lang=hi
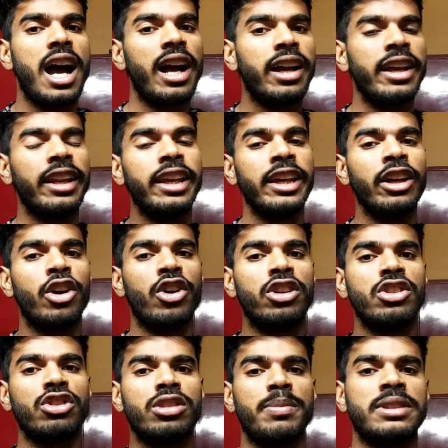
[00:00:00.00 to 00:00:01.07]
आखिरी
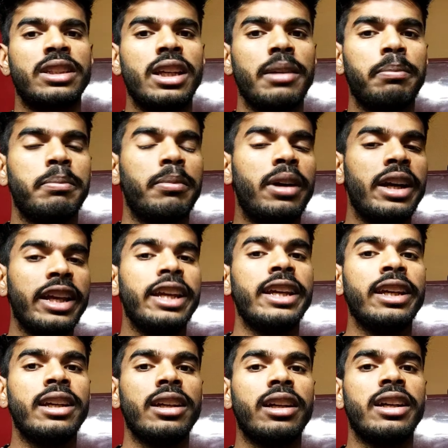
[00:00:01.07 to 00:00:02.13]
और जो सबसे बड़ी
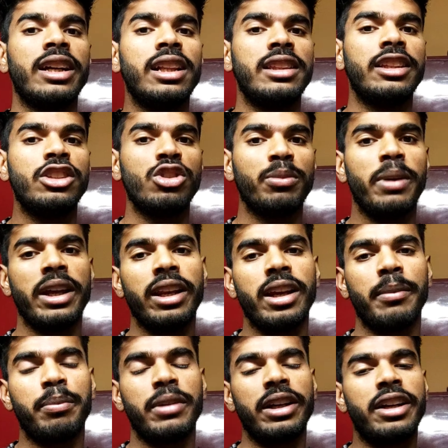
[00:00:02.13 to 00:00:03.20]
गलती जो
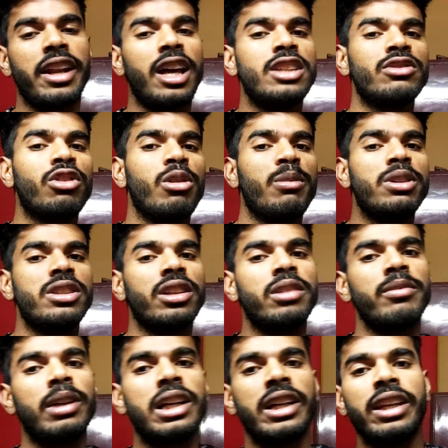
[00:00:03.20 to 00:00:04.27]
मैंने अपने ट्रांसफॉर्मेशन
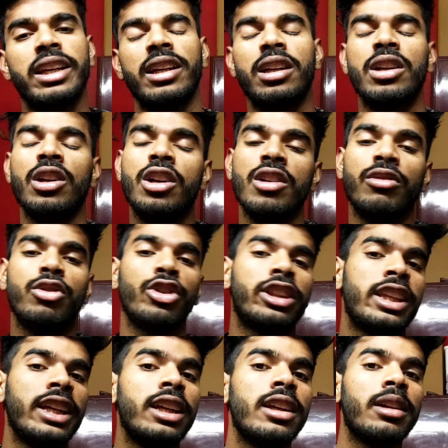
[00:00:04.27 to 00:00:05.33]
में करी वो
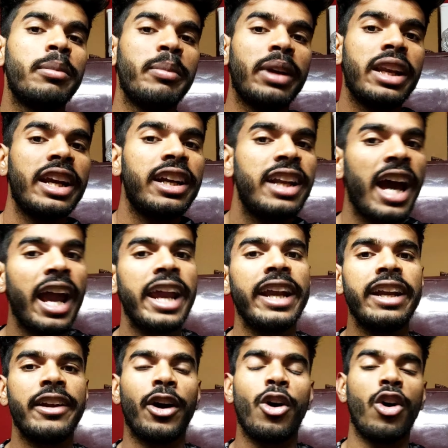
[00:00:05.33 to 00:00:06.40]
थी मेरी
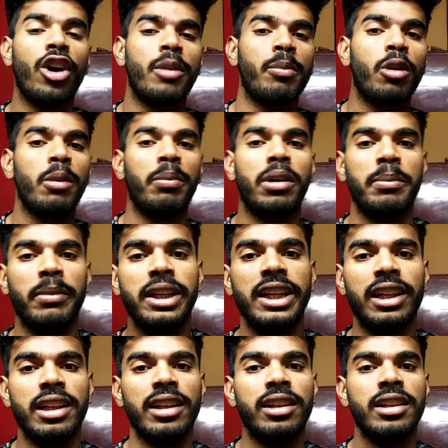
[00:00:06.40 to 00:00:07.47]
डाइट और प्रॉपर
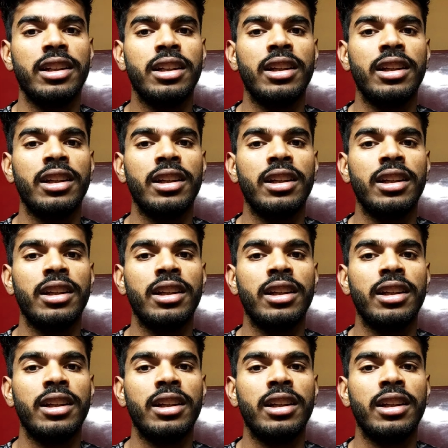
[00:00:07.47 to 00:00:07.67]
मील